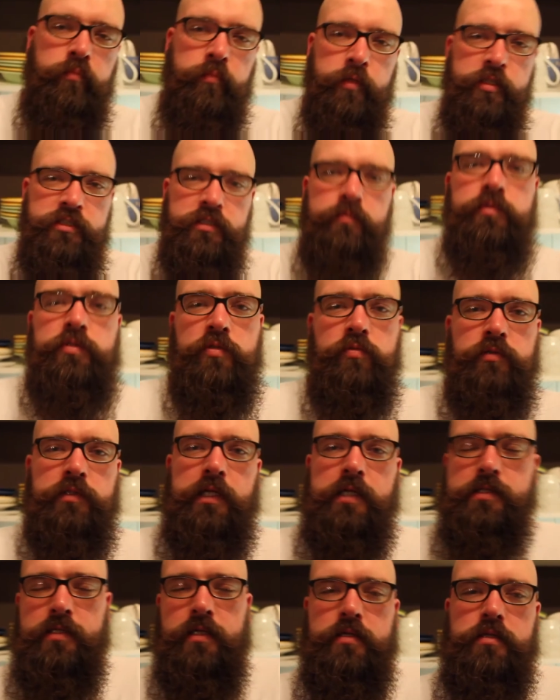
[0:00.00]
Mit dem
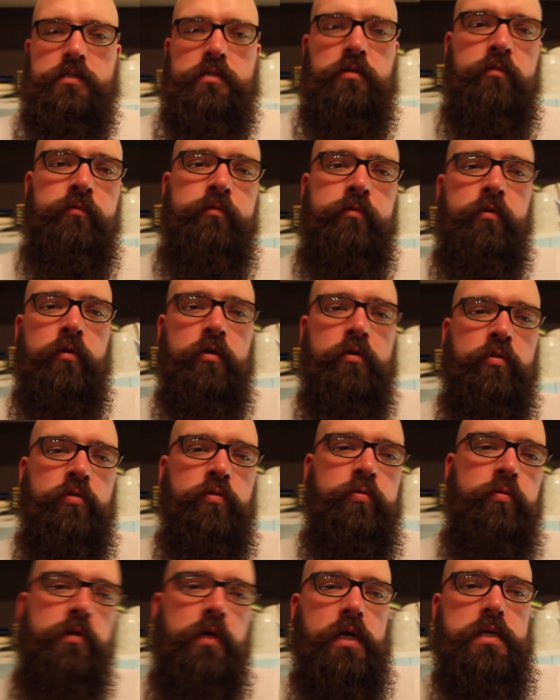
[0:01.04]
Zusatz, dass es irgendwie noch
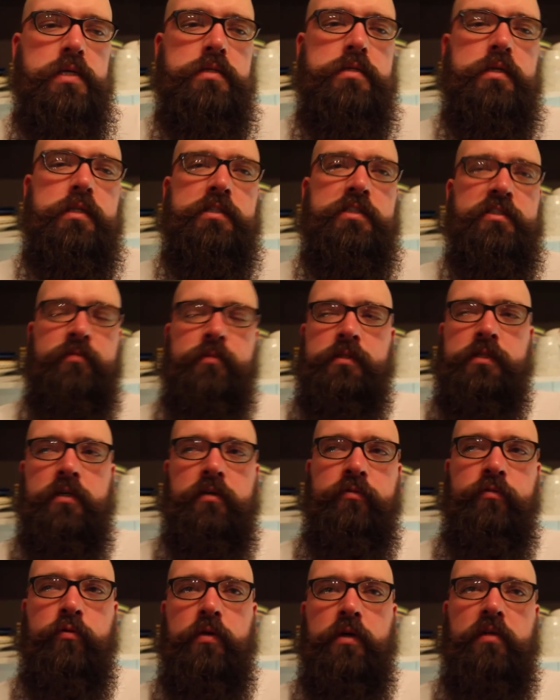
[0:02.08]
cooler ist als Twitter
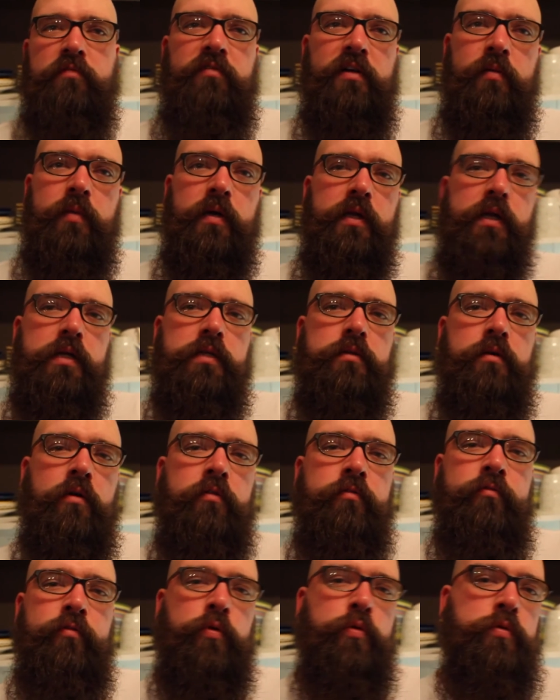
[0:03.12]
früher, weil man halt auch
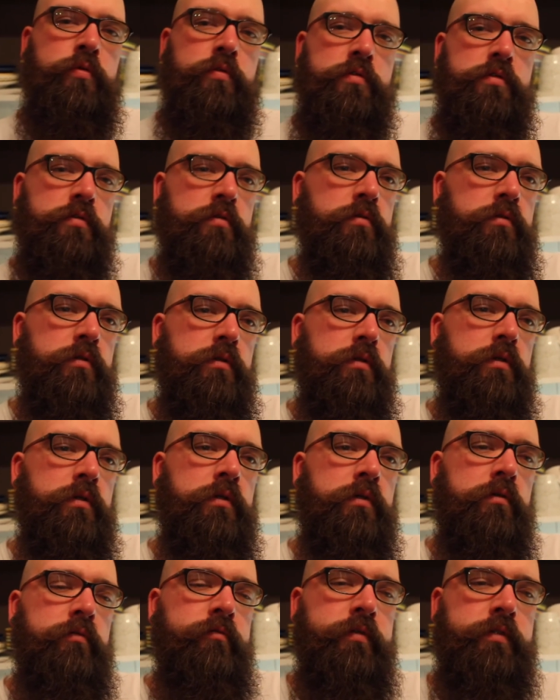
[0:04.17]
Fotos und
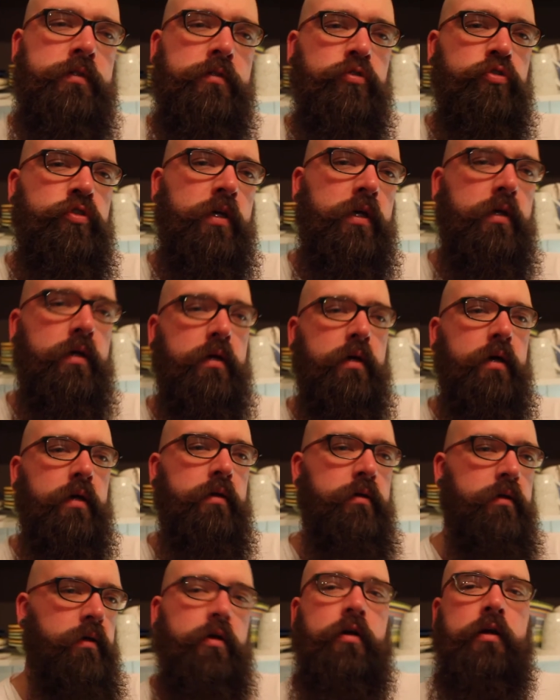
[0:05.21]
äh, Videos schicken kann.